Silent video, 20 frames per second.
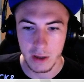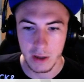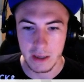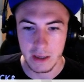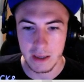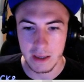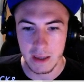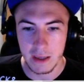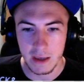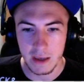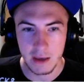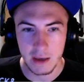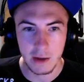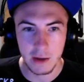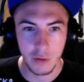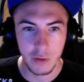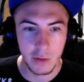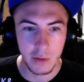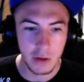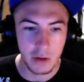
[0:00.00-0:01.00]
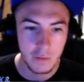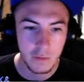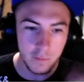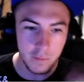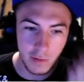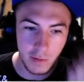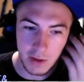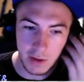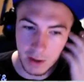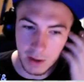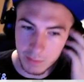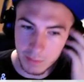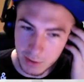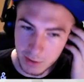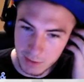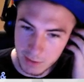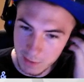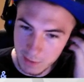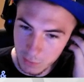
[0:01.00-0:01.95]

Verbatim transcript: et il lui met une vulnérabilité.